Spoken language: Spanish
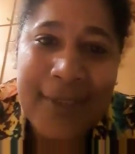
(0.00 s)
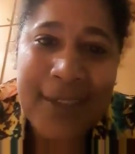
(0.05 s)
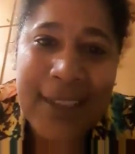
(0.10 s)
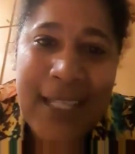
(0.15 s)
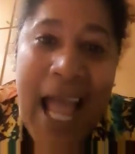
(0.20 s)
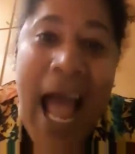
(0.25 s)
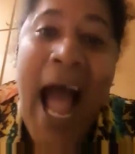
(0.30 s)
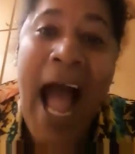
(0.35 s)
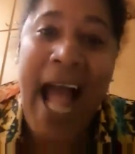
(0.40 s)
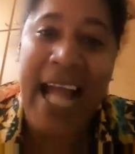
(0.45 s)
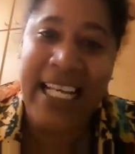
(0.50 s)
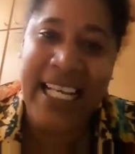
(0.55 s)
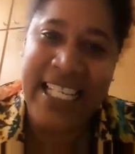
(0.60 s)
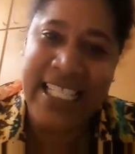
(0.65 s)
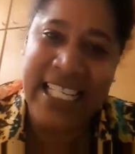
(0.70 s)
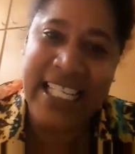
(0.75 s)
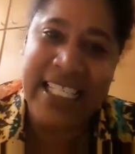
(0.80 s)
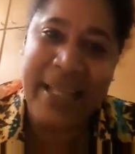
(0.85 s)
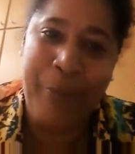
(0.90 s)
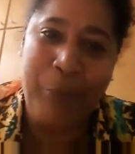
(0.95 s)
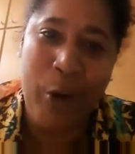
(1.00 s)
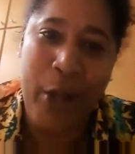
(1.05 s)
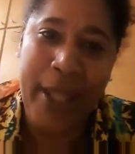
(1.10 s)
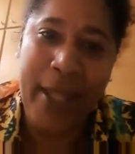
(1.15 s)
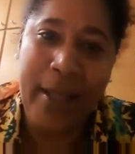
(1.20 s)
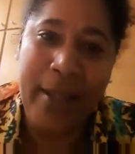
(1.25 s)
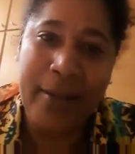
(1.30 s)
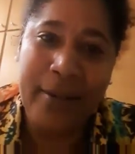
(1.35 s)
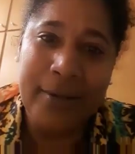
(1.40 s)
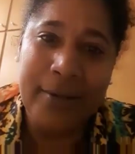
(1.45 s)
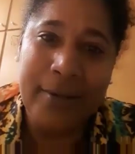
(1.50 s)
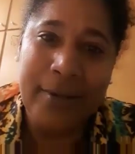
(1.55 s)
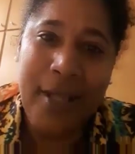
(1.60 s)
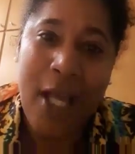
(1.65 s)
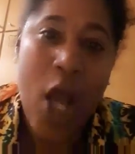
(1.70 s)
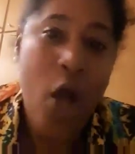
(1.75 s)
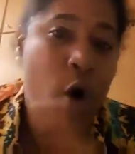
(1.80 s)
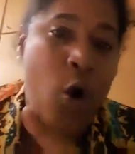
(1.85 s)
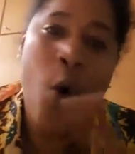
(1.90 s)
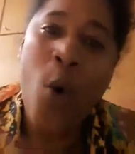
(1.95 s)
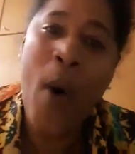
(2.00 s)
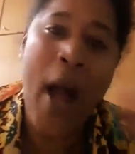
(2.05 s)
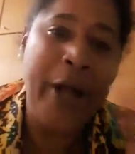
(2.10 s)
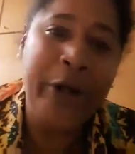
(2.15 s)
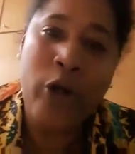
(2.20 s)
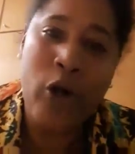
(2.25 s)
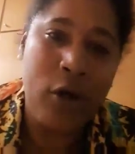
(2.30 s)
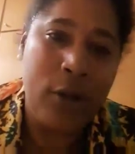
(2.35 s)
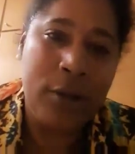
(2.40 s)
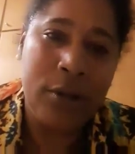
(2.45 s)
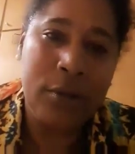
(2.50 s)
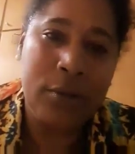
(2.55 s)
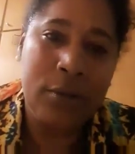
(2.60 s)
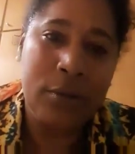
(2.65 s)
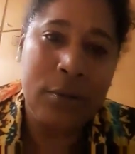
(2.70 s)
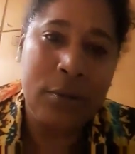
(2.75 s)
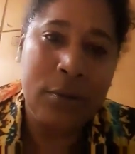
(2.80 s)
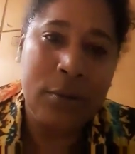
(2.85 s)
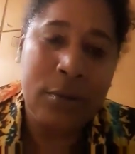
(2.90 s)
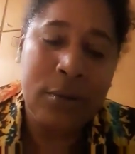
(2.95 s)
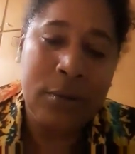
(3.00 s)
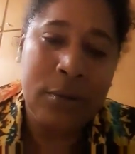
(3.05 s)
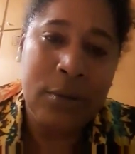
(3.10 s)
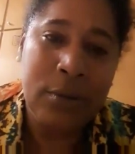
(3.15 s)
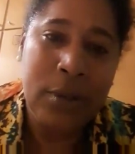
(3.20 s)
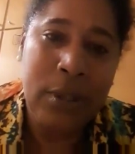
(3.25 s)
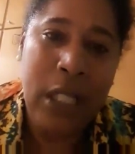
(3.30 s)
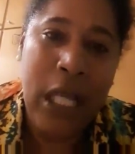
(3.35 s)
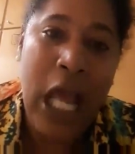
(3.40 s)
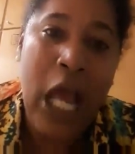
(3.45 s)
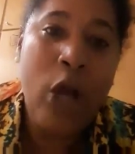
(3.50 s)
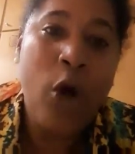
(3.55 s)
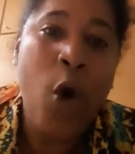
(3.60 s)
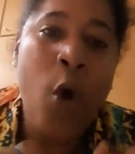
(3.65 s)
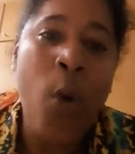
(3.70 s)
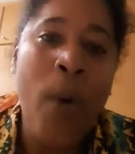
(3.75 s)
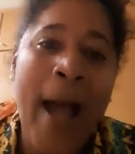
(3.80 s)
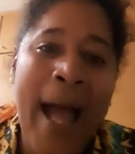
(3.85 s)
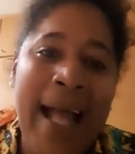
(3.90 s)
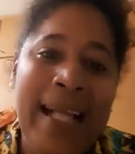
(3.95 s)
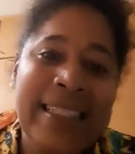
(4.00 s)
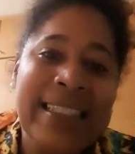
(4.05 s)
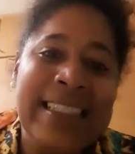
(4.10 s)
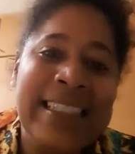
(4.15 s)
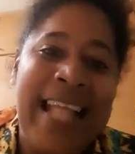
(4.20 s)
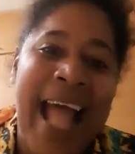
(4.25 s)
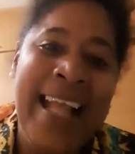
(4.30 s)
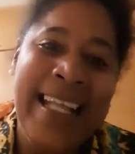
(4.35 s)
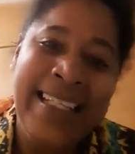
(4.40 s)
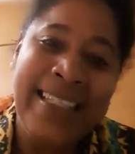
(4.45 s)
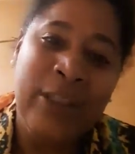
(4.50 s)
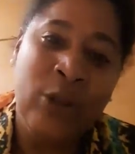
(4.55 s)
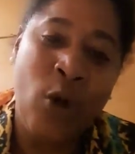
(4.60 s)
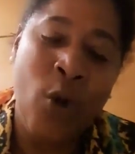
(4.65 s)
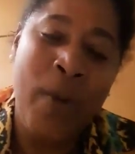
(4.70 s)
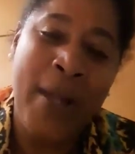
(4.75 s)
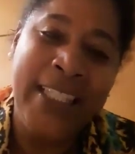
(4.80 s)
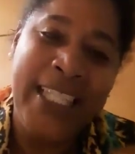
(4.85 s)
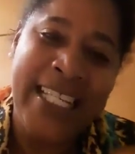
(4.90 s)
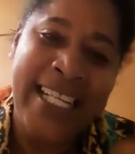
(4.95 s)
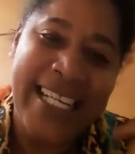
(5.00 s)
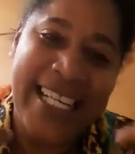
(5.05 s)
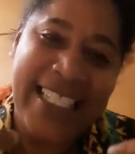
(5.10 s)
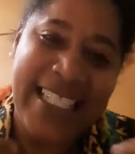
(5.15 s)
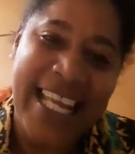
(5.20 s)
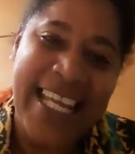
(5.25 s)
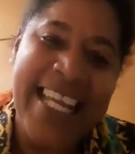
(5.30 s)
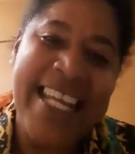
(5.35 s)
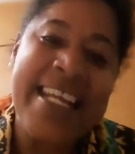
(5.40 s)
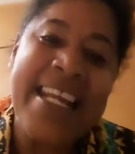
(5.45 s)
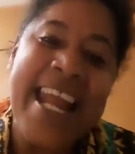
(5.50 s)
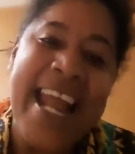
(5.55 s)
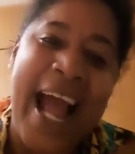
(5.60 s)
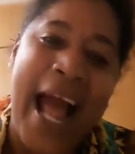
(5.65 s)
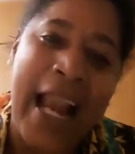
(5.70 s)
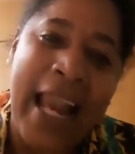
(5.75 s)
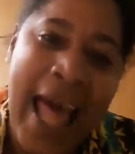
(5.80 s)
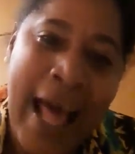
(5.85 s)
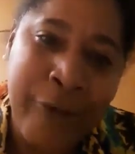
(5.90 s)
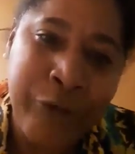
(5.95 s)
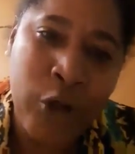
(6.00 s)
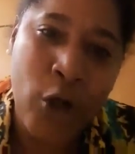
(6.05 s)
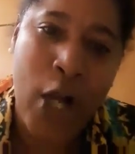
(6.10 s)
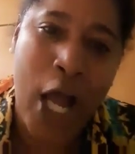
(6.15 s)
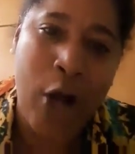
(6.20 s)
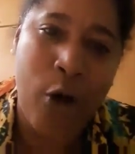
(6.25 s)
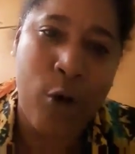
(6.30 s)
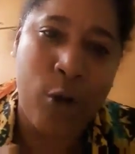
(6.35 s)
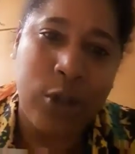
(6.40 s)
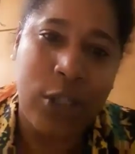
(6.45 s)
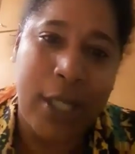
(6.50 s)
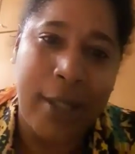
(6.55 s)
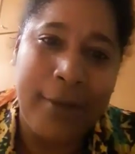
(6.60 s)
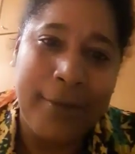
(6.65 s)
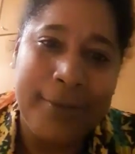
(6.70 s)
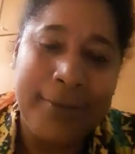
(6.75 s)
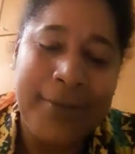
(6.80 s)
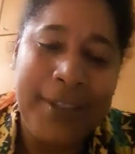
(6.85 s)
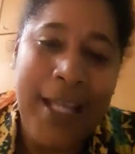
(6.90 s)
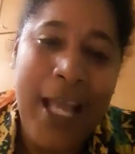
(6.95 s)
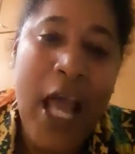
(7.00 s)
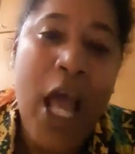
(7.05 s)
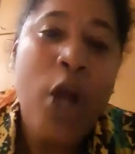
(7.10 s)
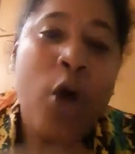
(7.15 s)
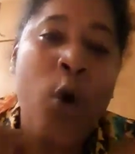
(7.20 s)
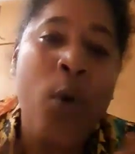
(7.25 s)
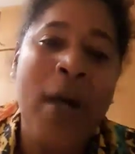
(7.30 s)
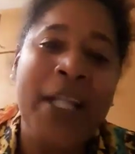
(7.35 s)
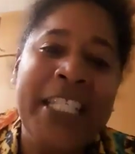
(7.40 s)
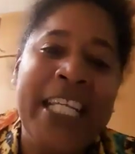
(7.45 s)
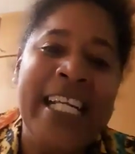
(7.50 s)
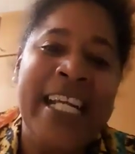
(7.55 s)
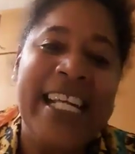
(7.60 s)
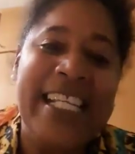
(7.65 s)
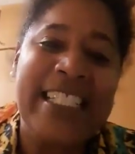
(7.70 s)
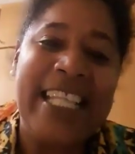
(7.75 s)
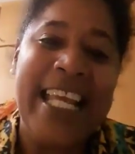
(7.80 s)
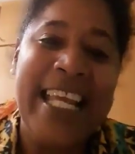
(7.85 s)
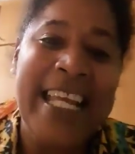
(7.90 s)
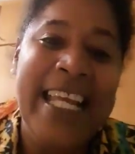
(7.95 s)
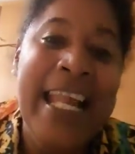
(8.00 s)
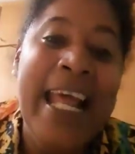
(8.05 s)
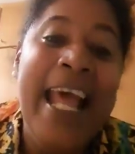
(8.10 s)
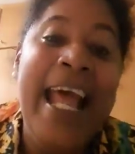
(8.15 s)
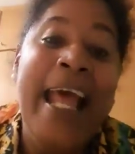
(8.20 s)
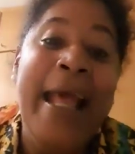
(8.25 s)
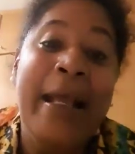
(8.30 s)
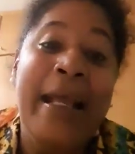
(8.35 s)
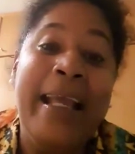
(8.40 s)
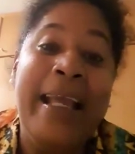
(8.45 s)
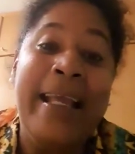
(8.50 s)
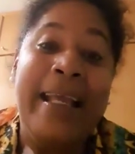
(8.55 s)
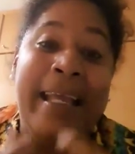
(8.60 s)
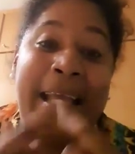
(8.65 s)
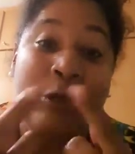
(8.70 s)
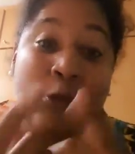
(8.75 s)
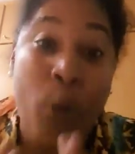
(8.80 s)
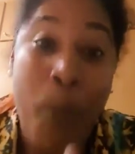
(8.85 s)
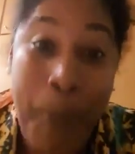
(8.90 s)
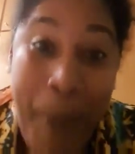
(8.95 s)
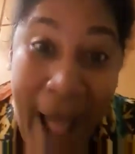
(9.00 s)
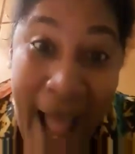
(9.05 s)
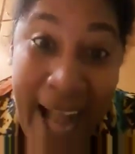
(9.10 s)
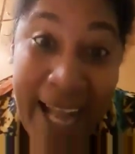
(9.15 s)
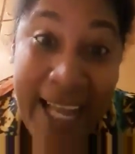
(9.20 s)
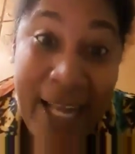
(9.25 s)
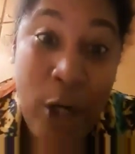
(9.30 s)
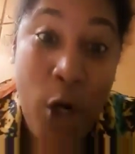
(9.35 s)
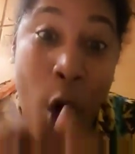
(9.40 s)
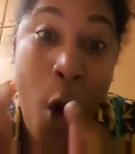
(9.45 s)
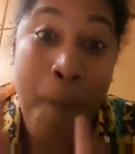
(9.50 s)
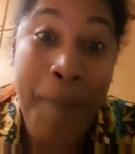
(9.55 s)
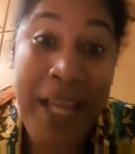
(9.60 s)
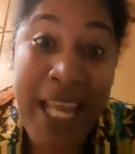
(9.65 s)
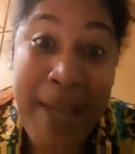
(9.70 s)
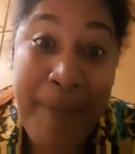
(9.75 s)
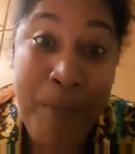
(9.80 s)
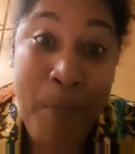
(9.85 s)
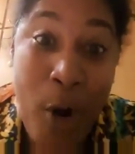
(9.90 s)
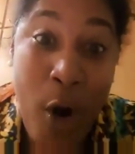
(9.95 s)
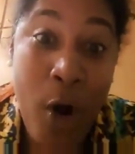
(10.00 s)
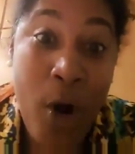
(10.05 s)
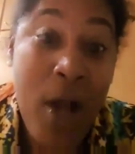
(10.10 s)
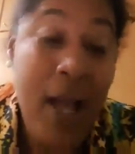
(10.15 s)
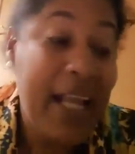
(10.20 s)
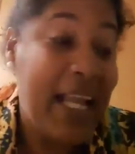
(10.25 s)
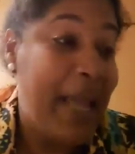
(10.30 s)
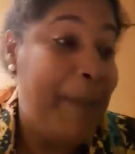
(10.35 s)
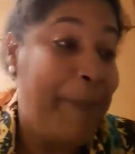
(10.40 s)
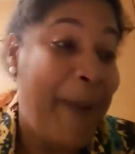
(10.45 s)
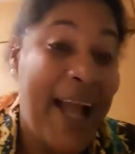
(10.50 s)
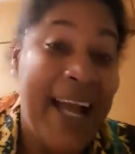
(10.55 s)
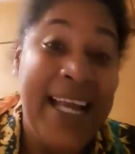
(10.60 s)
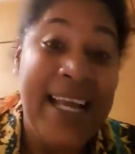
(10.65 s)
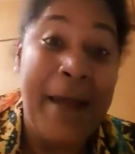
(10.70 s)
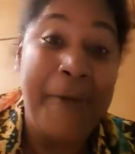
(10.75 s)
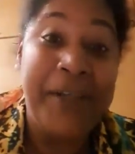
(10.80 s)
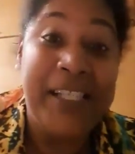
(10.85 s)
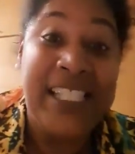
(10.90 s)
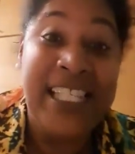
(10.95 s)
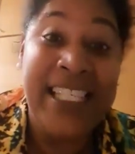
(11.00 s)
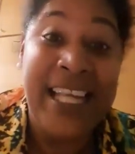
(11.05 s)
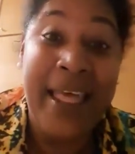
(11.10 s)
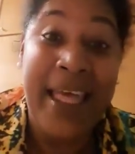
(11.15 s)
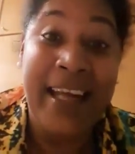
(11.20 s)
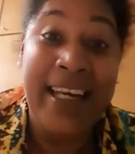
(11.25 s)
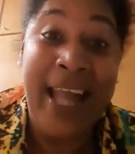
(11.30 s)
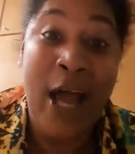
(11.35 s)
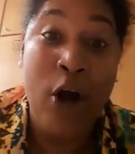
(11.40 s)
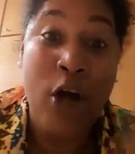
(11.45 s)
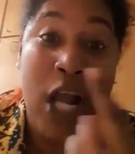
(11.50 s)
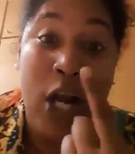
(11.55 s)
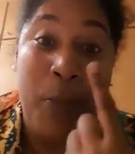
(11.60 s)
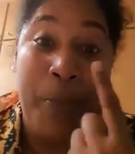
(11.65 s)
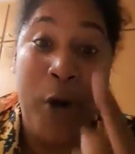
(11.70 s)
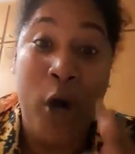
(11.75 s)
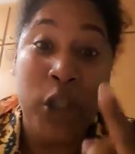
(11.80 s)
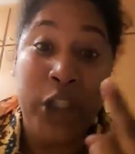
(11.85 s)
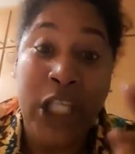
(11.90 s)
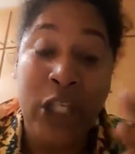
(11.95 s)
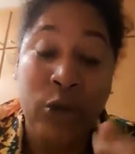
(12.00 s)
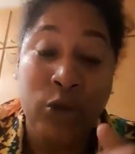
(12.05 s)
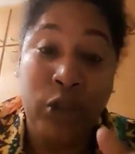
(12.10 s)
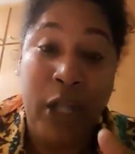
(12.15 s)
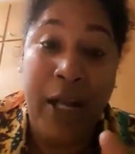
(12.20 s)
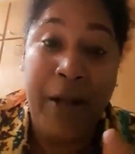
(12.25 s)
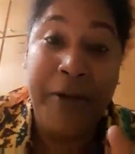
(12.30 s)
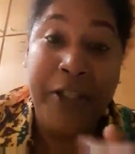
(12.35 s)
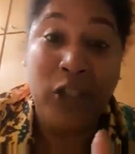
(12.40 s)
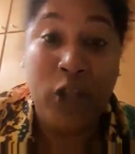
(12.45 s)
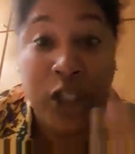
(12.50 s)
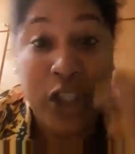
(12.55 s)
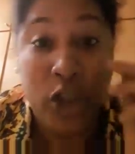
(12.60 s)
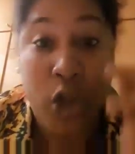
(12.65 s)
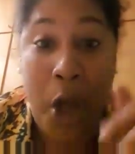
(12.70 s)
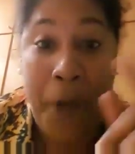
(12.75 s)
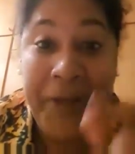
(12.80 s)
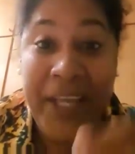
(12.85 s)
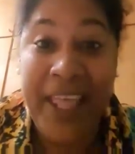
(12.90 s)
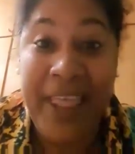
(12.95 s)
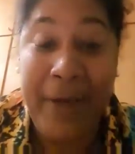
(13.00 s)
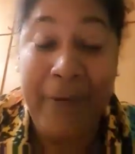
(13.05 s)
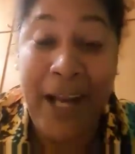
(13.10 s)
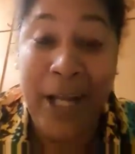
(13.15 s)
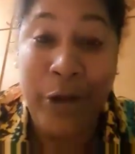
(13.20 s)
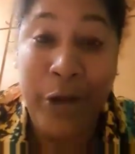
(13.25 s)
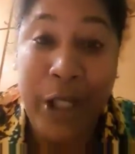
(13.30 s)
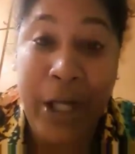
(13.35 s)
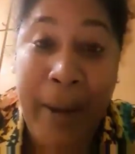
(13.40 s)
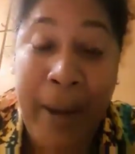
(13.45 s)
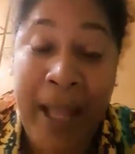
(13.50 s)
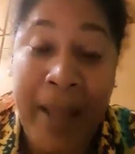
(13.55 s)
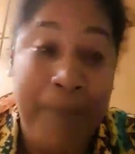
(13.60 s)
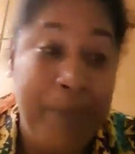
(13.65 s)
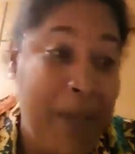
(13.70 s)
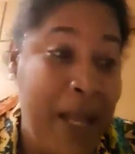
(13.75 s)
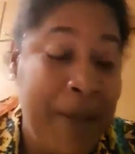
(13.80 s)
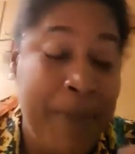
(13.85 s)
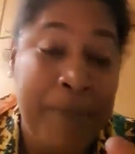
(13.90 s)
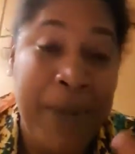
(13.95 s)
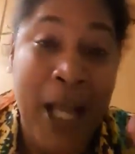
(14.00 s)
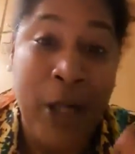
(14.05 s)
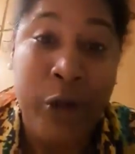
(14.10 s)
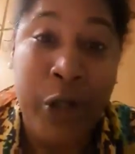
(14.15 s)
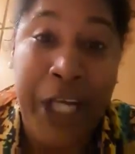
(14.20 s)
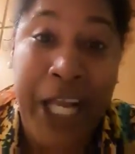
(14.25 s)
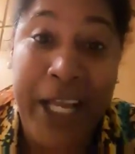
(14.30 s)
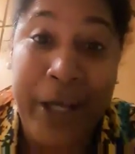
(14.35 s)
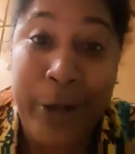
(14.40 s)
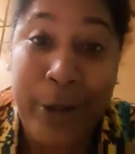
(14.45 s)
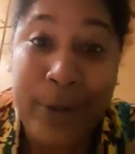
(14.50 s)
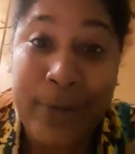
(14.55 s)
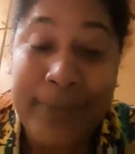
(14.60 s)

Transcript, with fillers: Aquí sí se puede. Cuba no. Cuba, Cuba tiene que seguir regalando las cosas. Cuba tiene que seguir que tú pagues lo mismo que pague la vecina de al lado que a lo mejor tiene un televisor y todavía es de blanco eh, en blanco y negro.